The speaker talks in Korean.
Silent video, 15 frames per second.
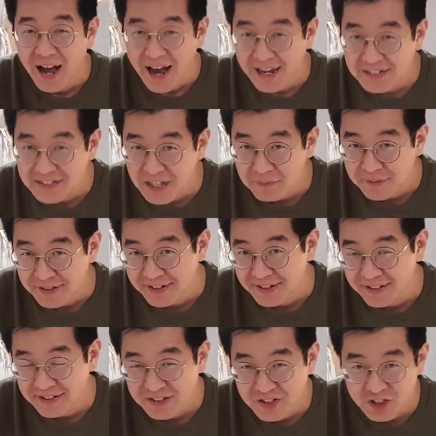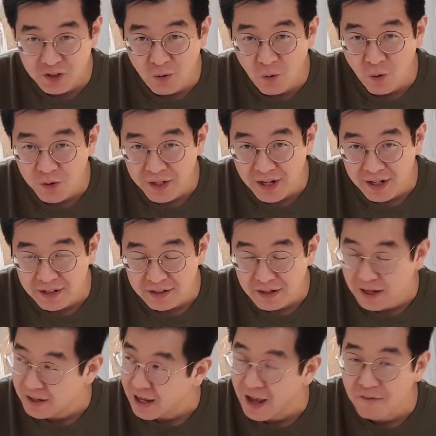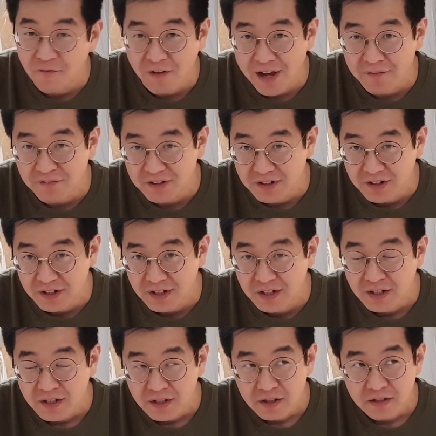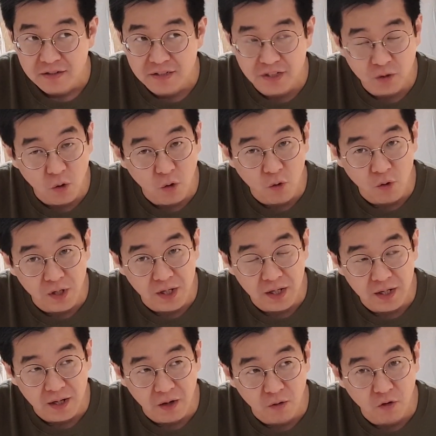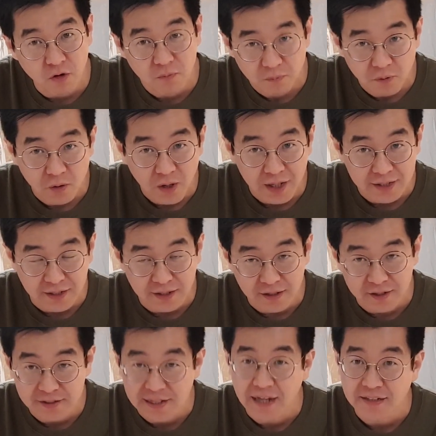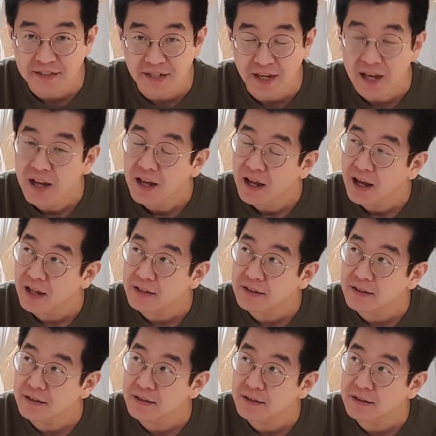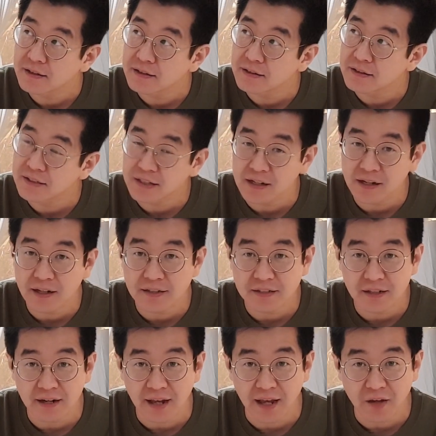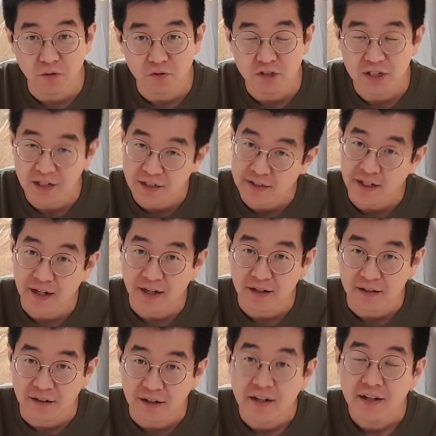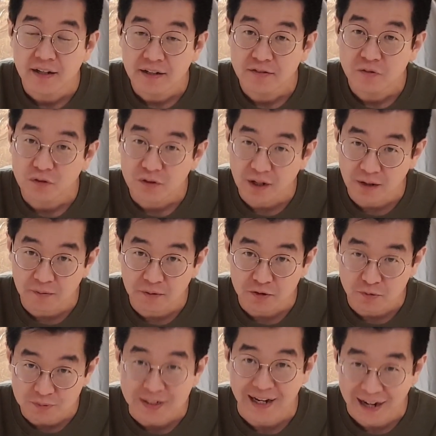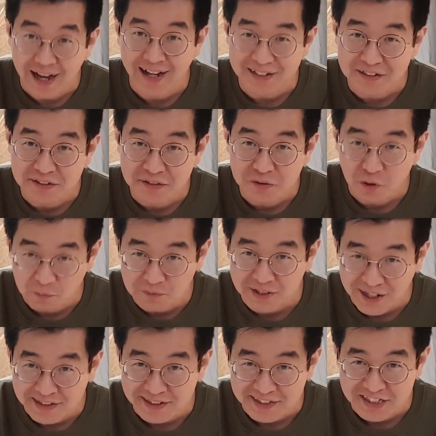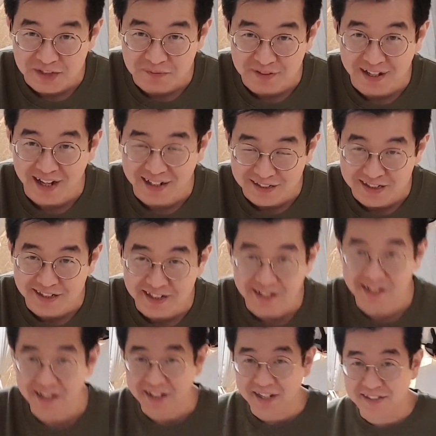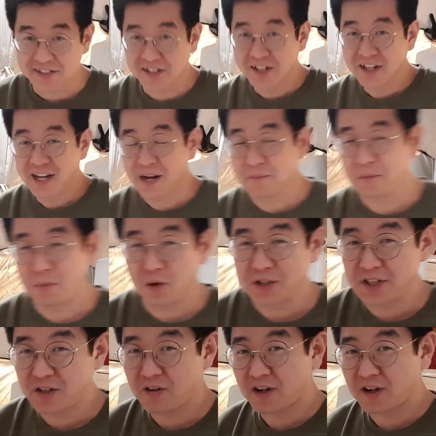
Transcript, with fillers: i7 750이라는 아니 i5 750이라고 1 하던 그 당시에 한 7년 전에 7년 전에는 그냥 뭐 좀잘 나가던 컴퓨터가 한대 있습니다. 그거를 연결해서 한번 보여드리도록